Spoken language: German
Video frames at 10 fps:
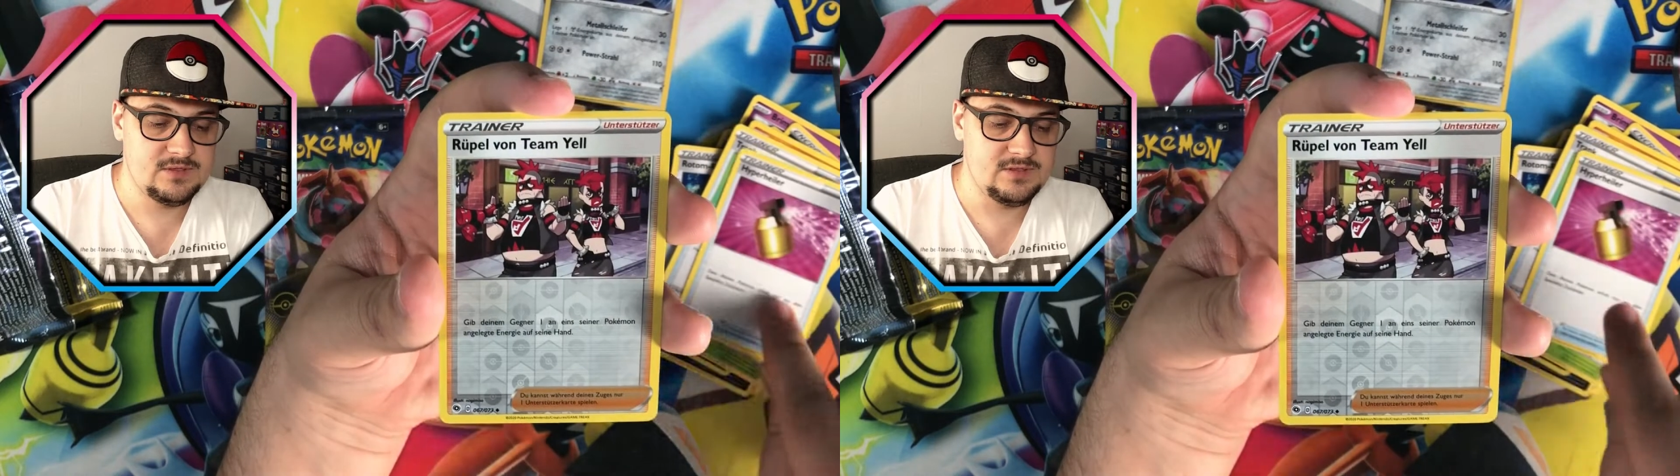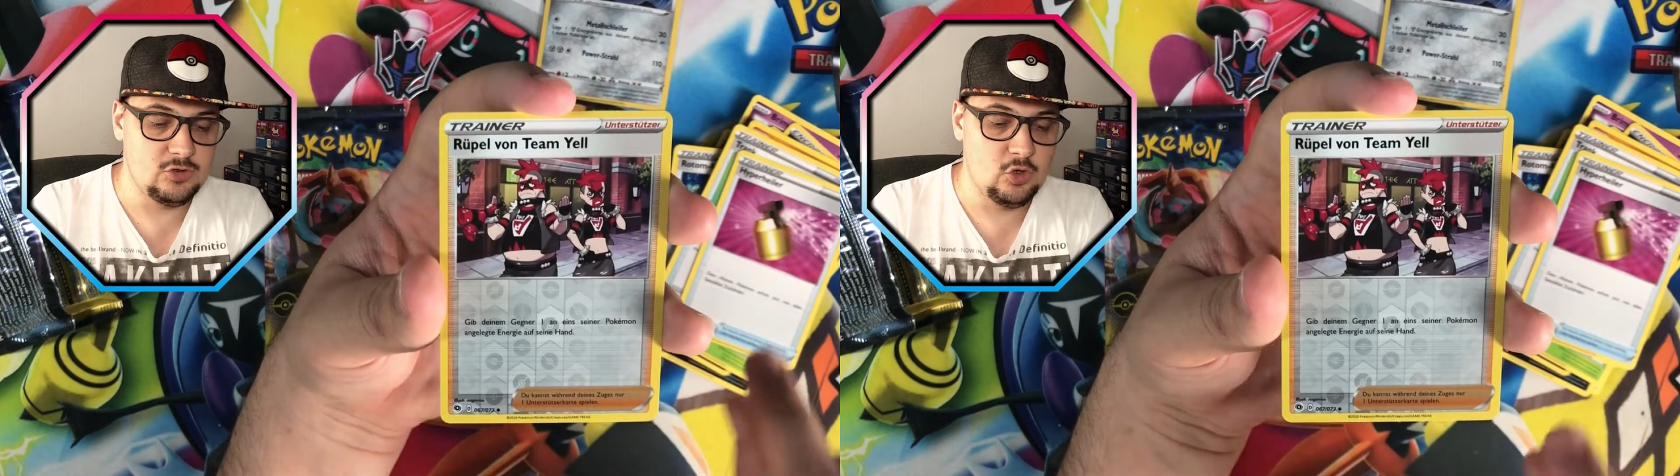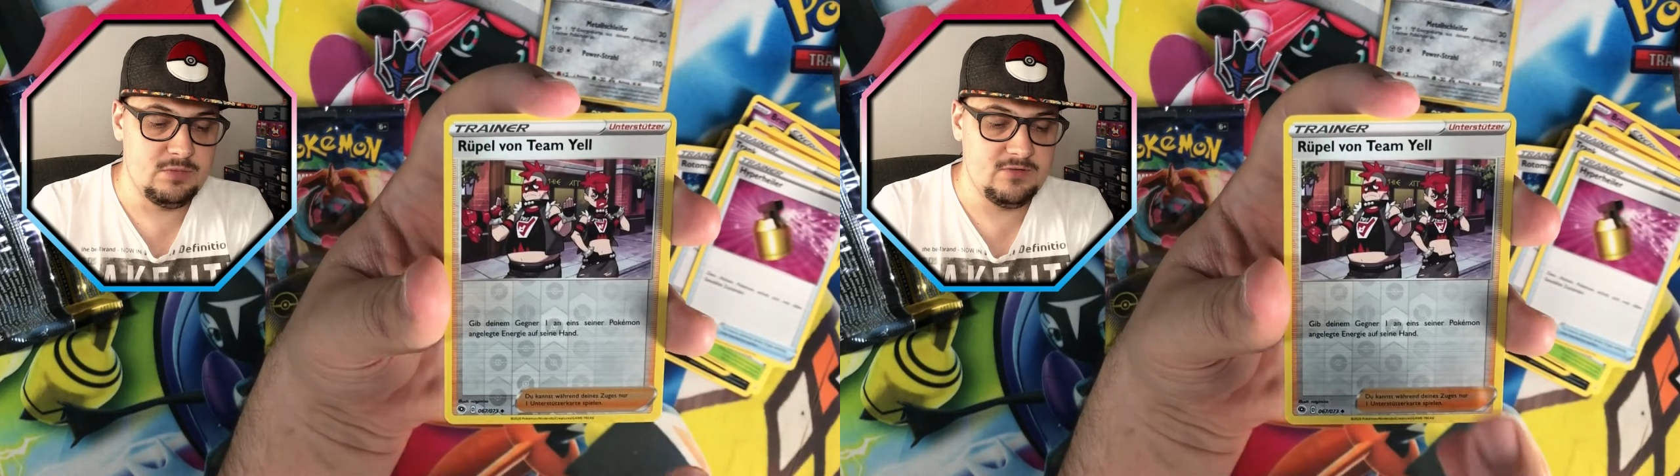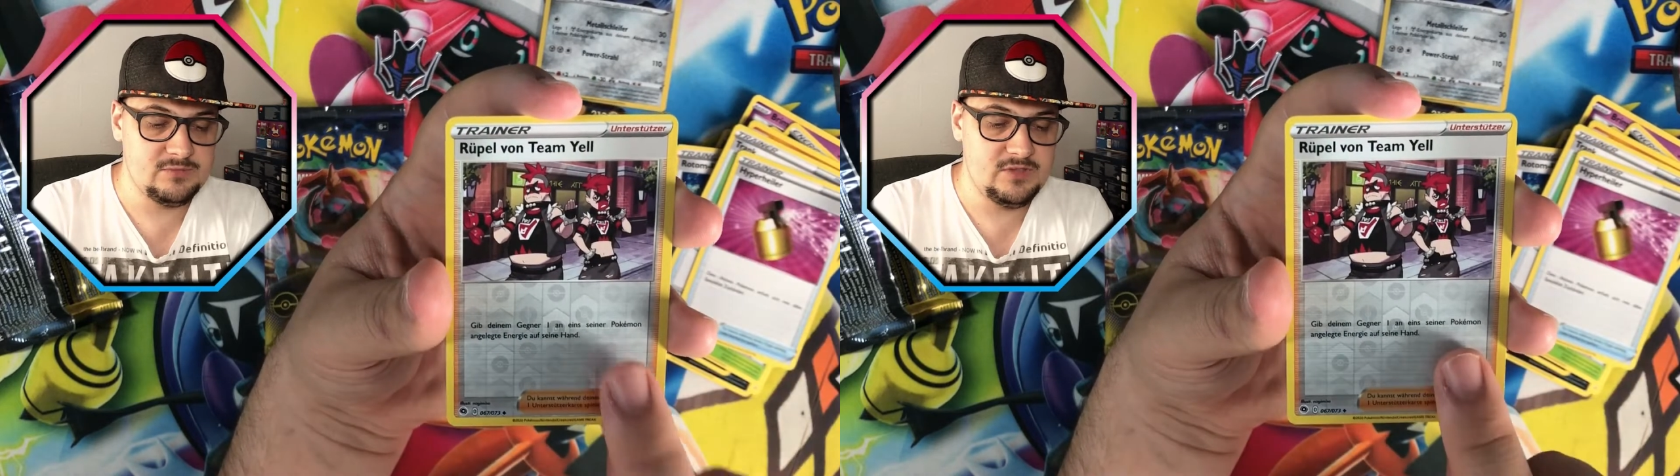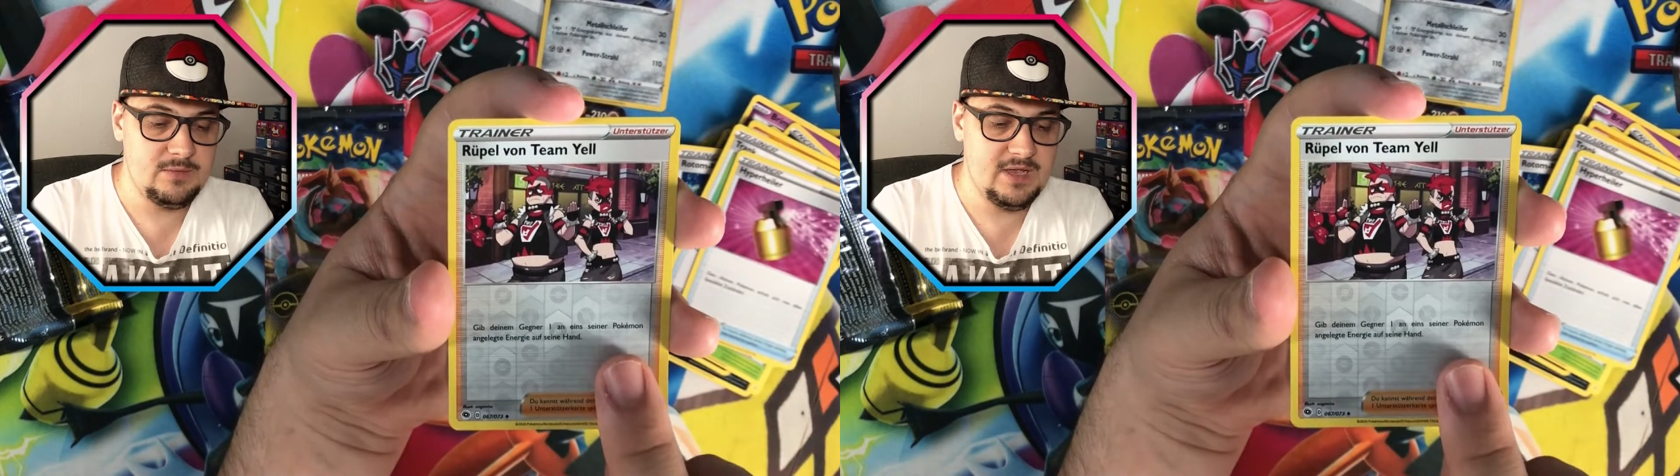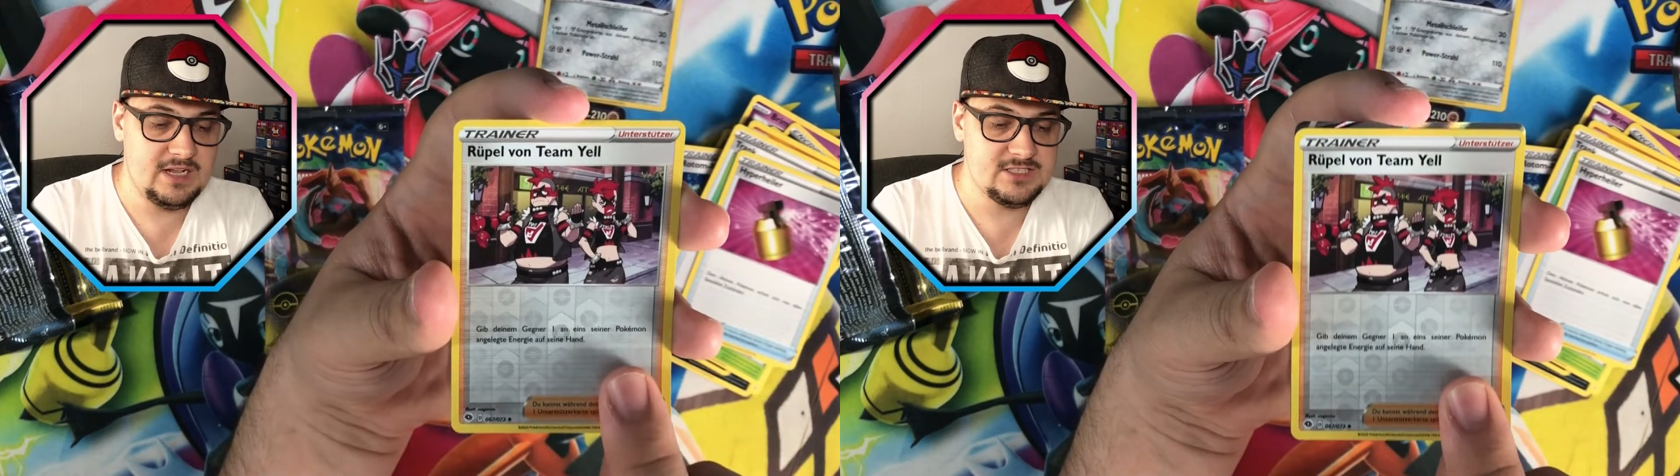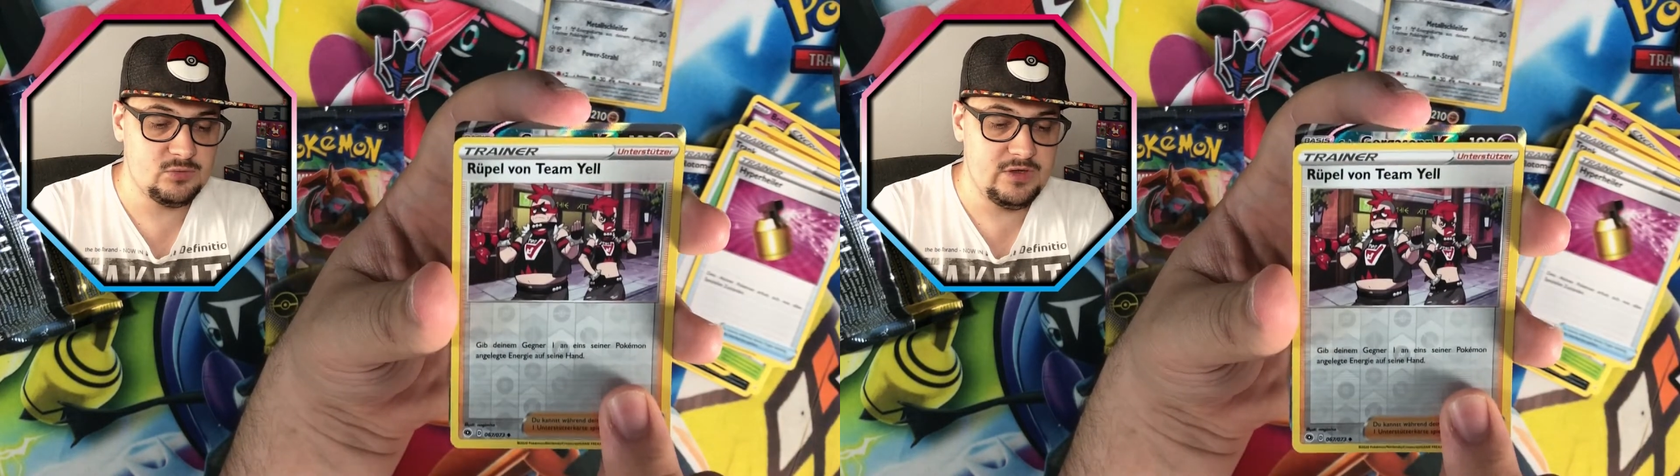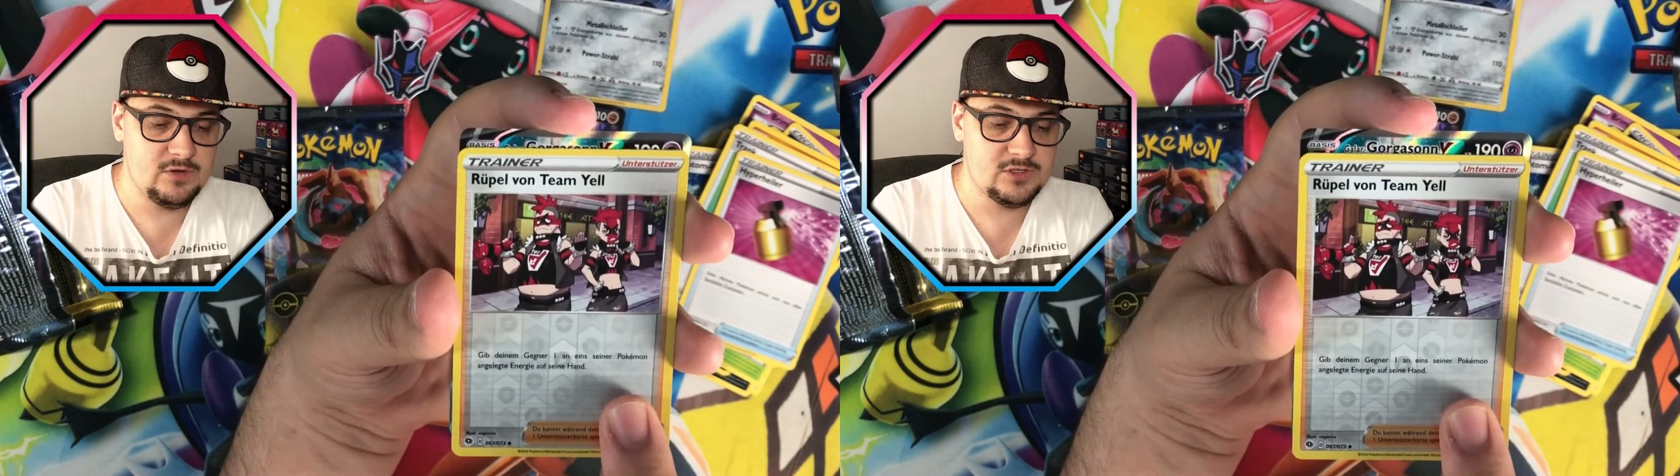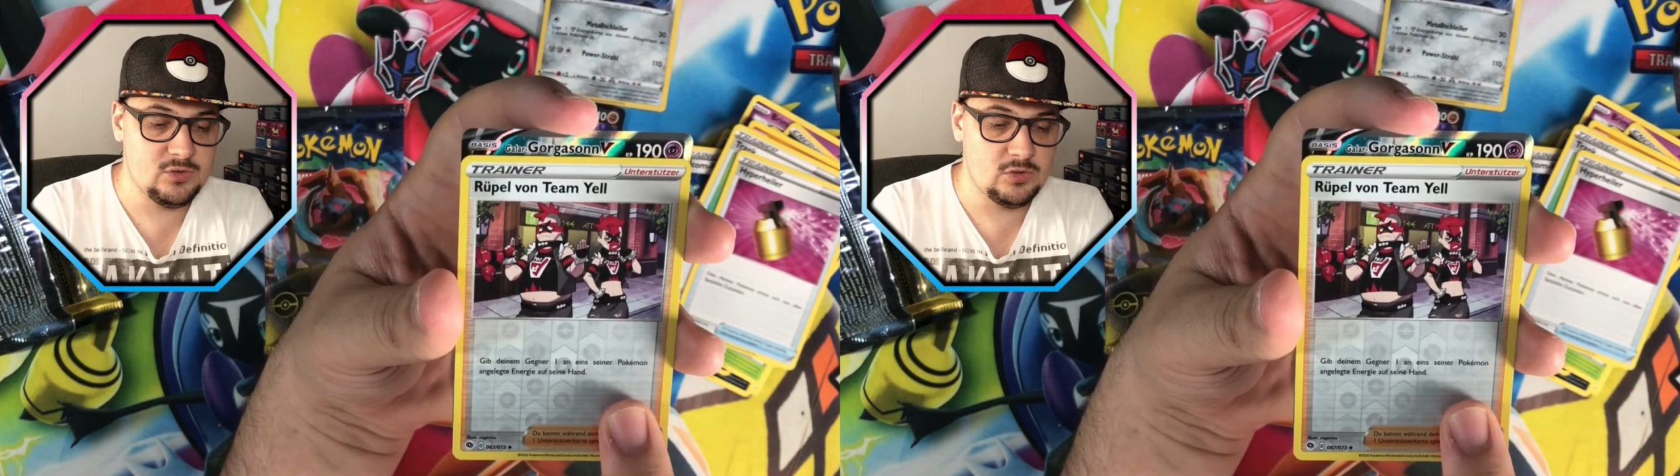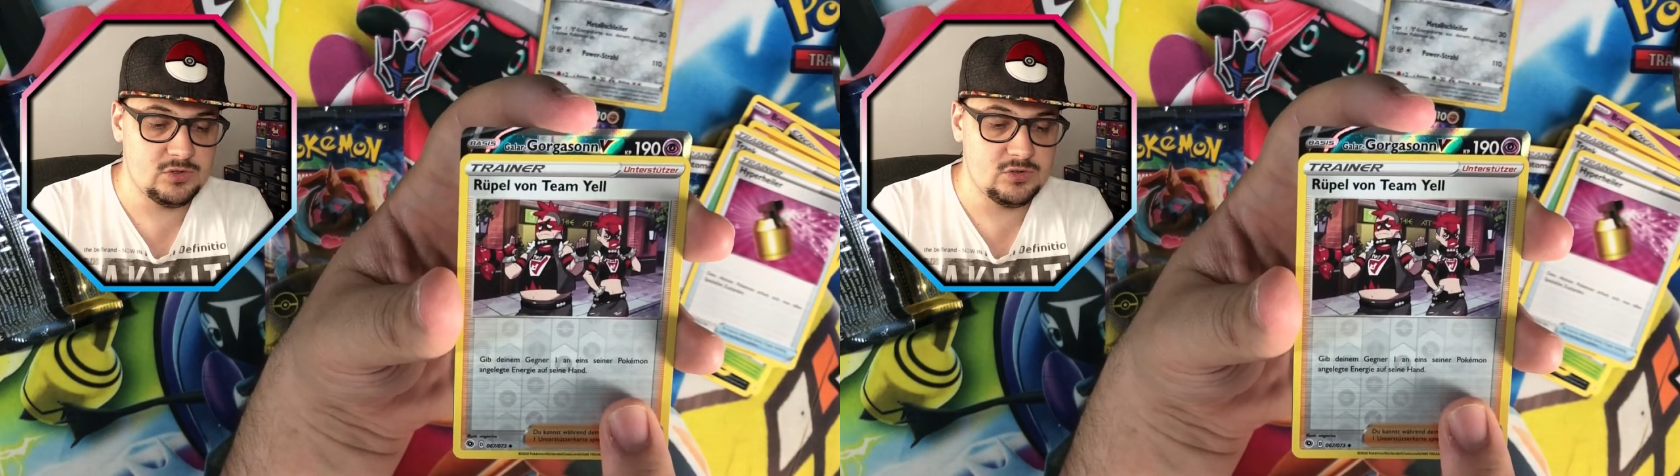die Rüpel vom Team Yell als Reverse
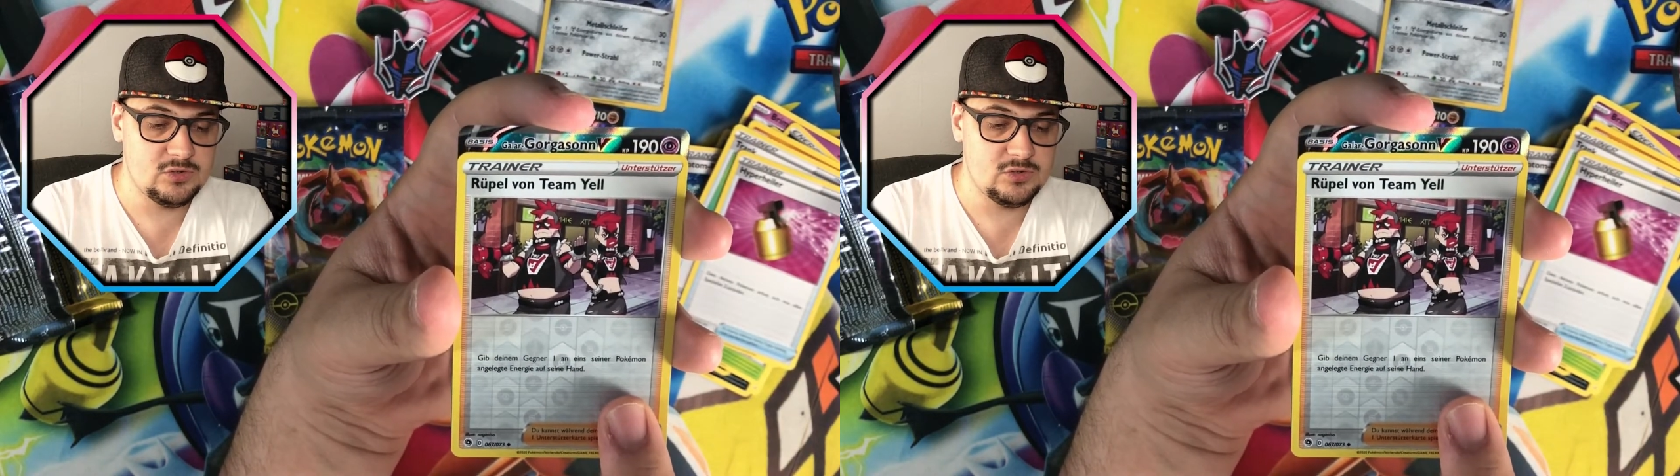und...